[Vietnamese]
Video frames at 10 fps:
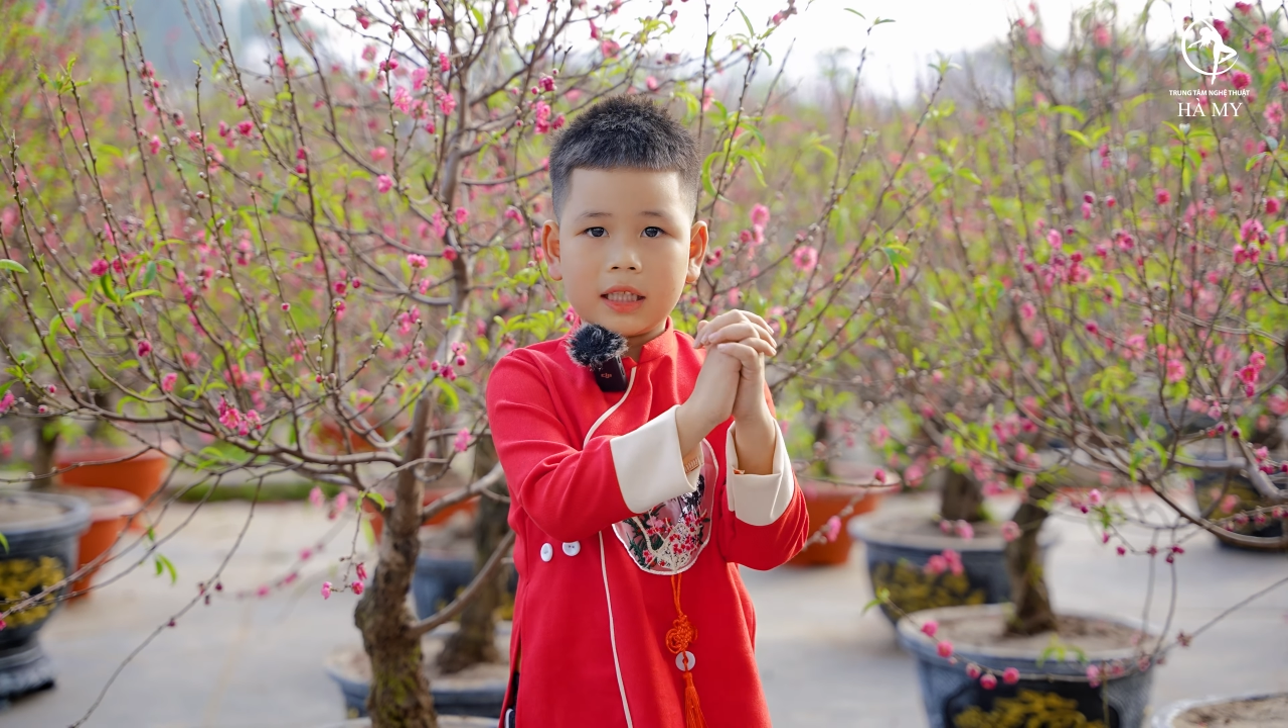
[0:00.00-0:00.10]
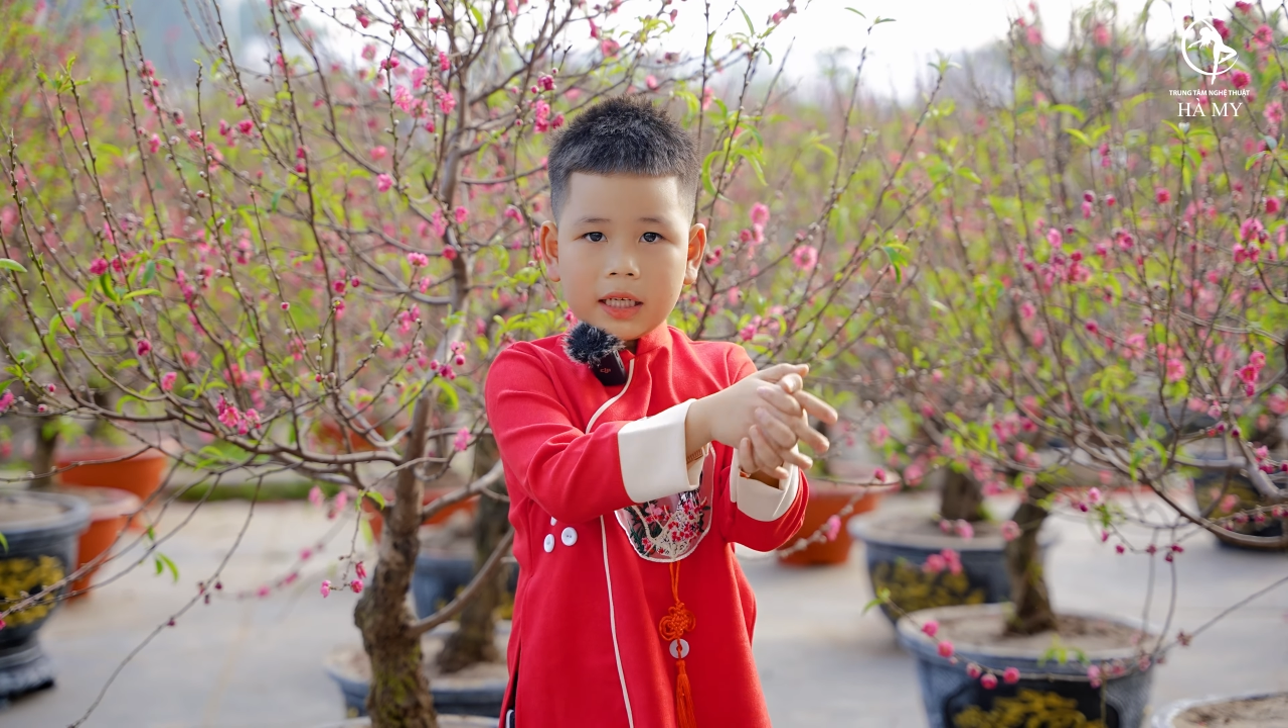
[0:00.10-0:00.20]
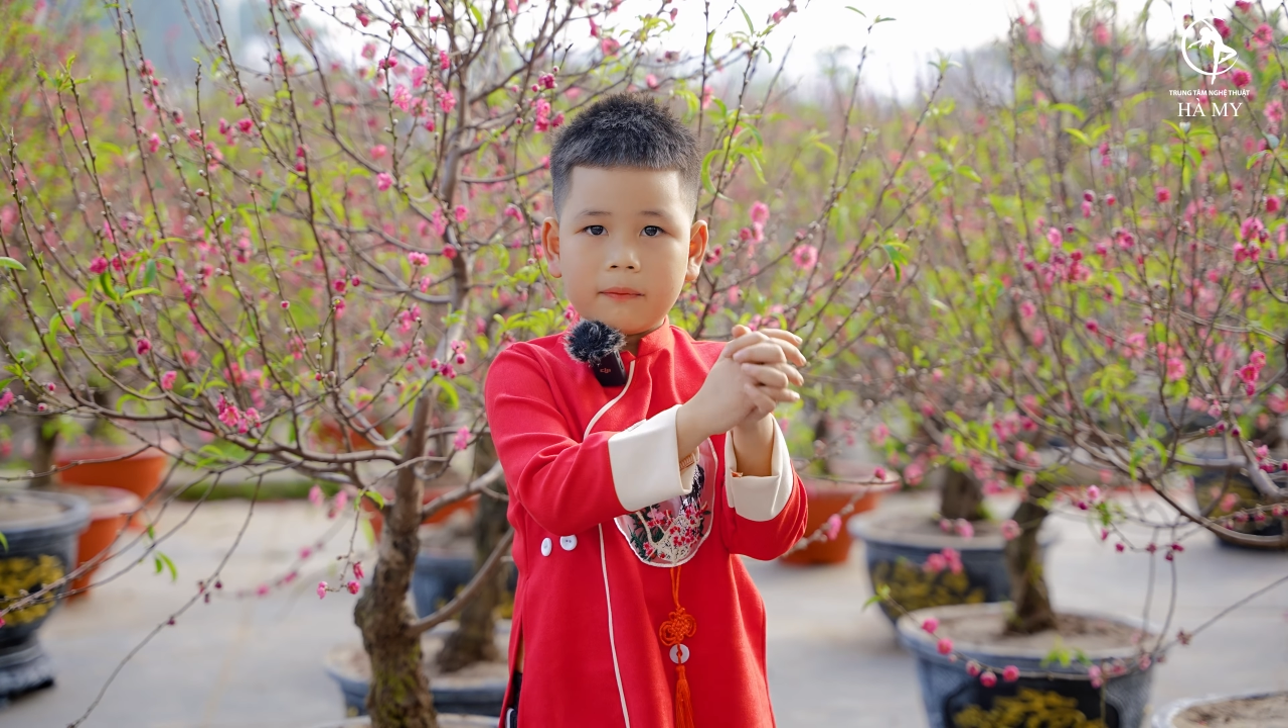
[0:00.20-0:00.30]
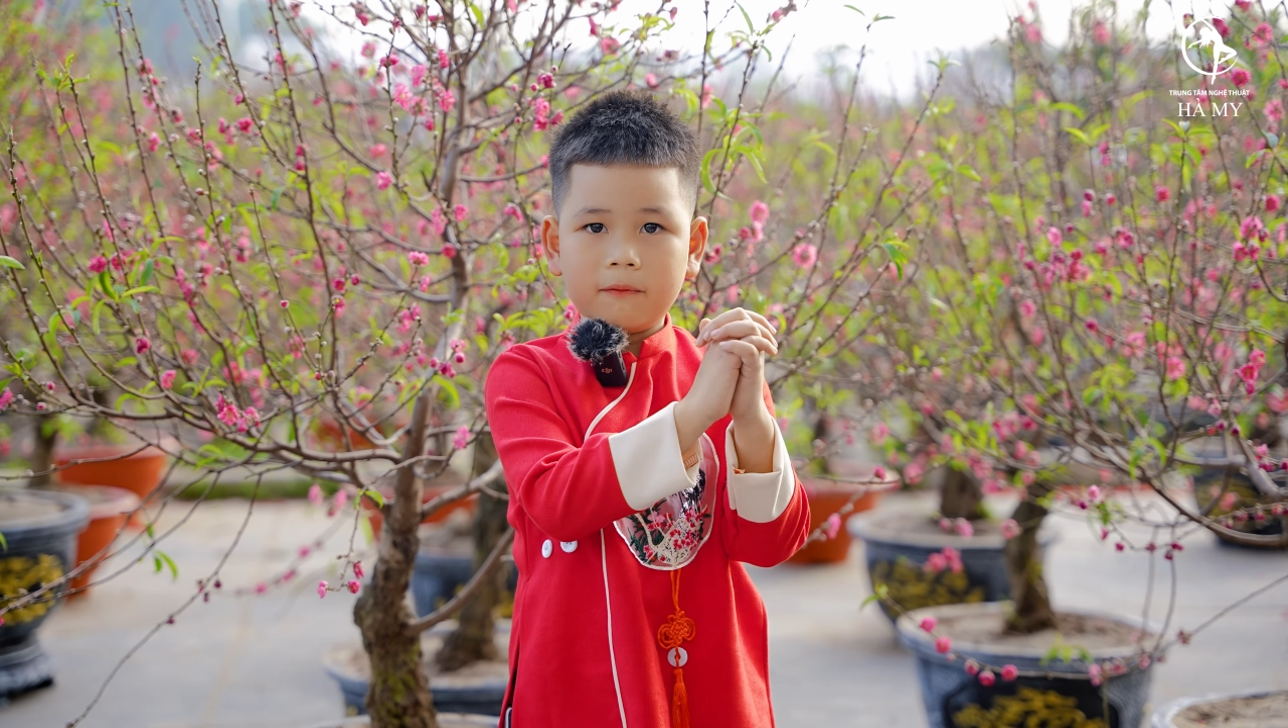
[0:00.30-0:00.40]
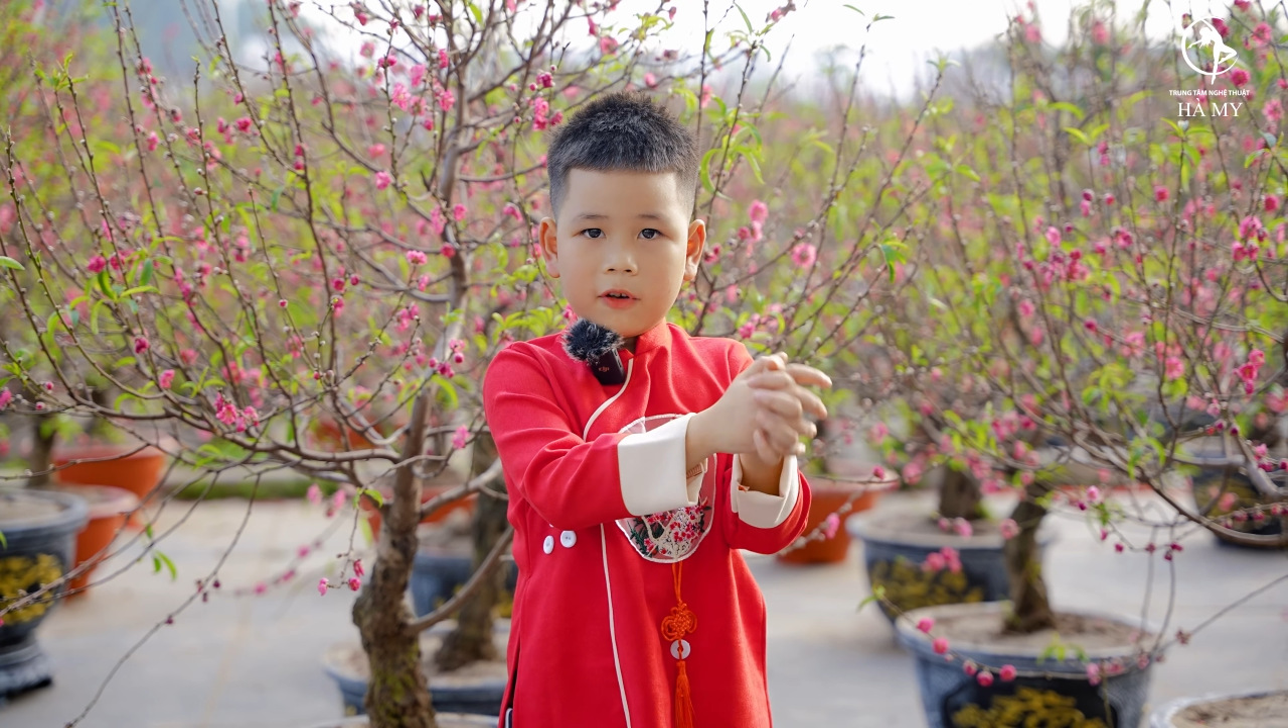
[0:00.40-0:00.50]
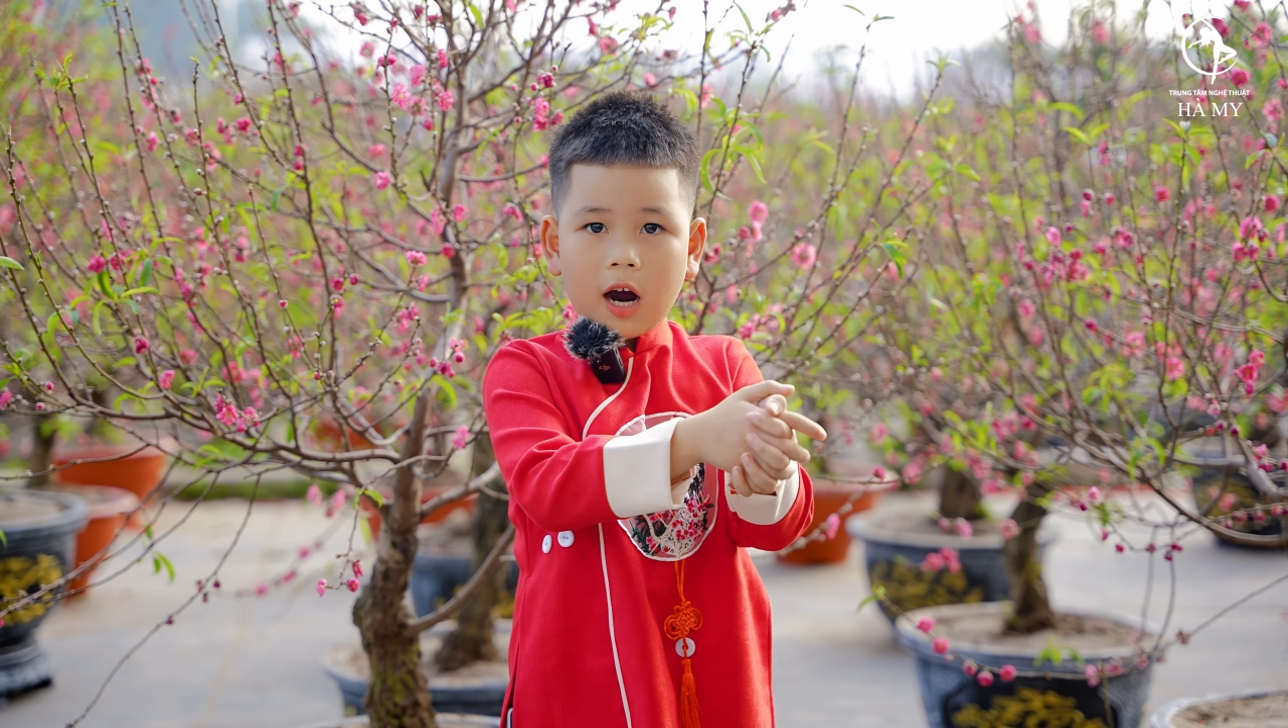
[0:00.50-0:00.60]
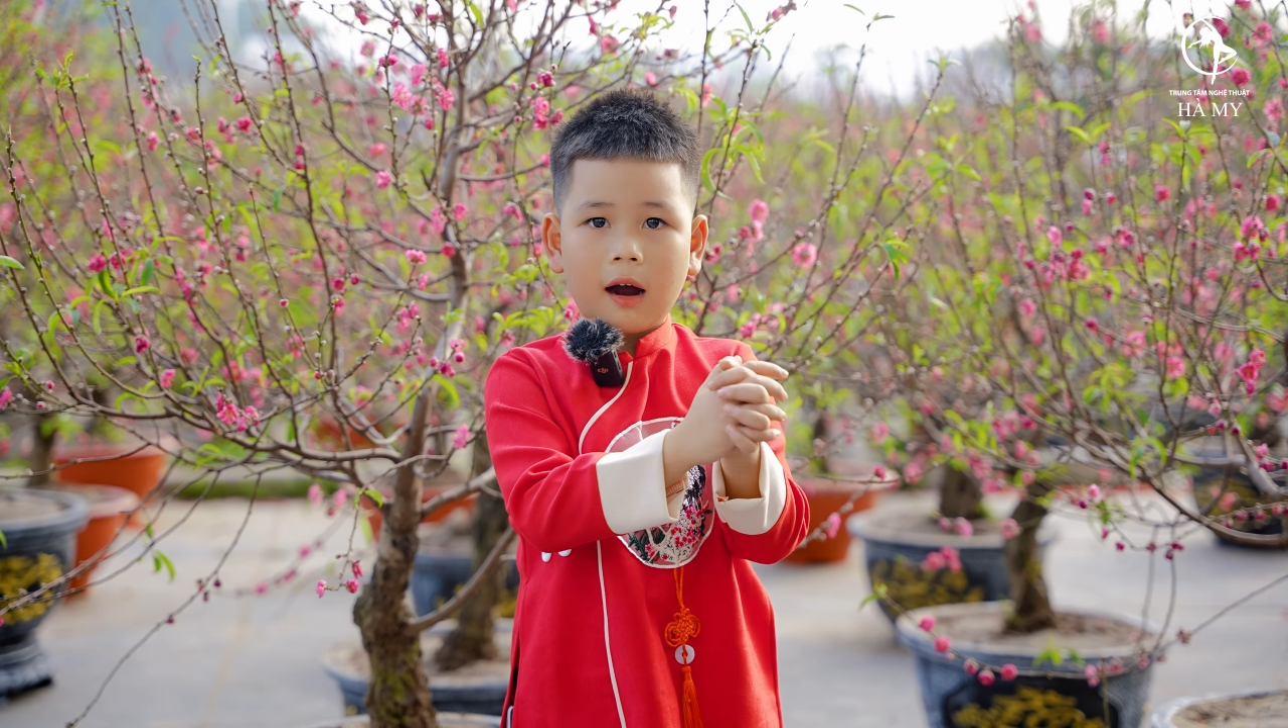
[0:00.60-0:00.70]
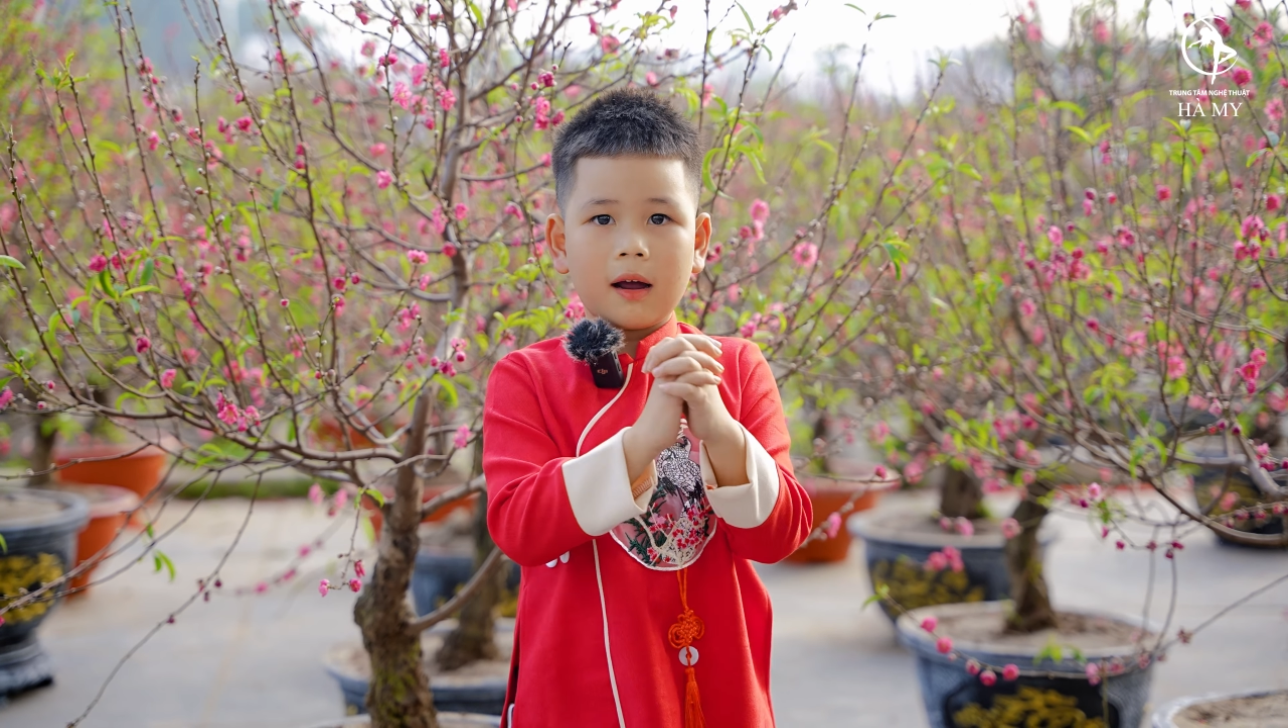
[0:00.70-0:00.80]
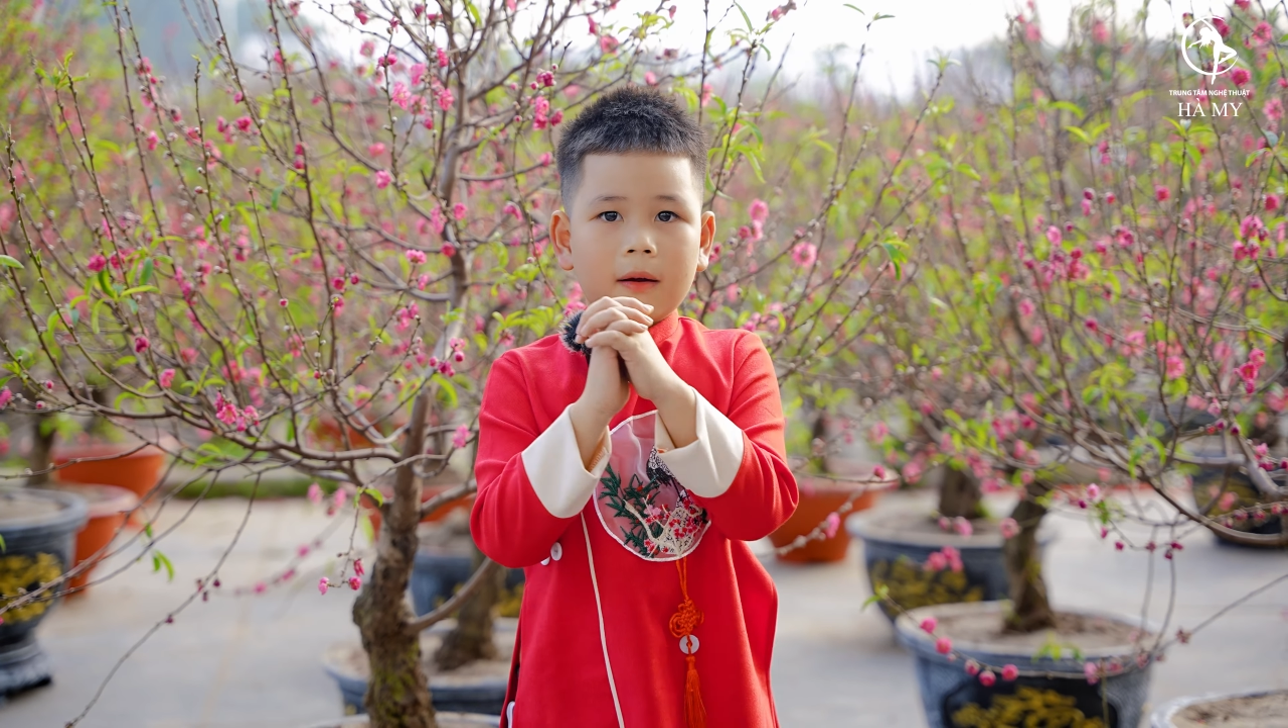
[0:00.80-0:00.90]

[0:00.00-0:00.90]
thịnh vượng,